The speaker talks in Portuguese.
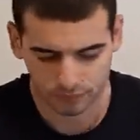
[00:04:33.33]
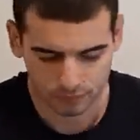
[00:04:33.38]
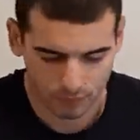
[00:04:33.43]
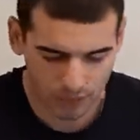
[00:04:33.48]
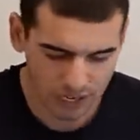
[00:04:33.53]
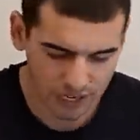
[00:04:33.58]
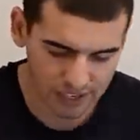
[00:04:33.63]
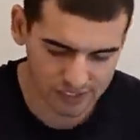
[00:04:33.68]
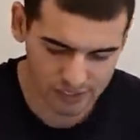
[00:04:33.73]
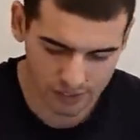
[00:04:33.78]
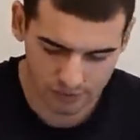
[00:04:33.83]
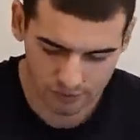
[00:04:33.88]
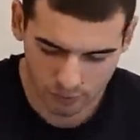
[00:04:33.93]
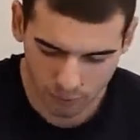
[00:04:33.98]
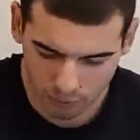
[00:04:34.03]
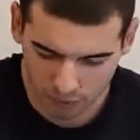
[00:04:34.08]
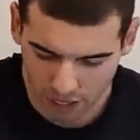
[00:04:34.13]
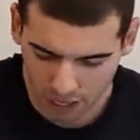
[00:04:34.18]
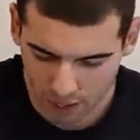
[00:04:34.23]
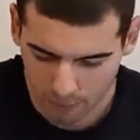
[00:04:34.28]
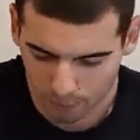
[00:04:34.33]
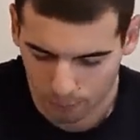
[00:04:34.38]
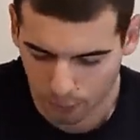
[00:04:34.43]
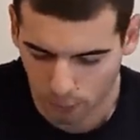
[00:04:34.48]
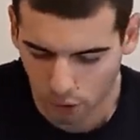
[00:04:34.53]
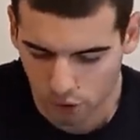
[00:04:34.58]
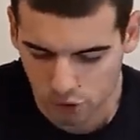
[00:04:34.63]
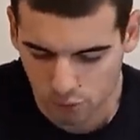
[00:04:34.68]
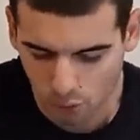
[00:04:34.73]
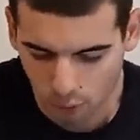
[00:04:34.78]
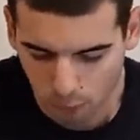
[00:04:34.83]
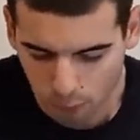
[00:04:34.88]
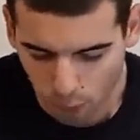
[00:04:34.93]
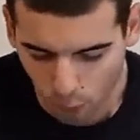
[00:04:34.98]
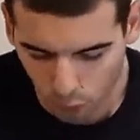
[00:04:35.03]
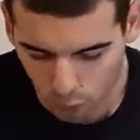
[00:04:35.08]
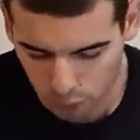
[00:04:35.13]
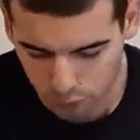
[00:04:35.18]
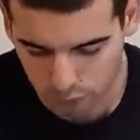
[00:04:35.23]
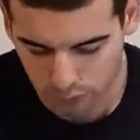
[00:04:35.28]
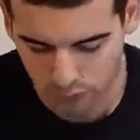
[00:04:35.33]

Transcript: Beleza, vamos lá, próximo ponto.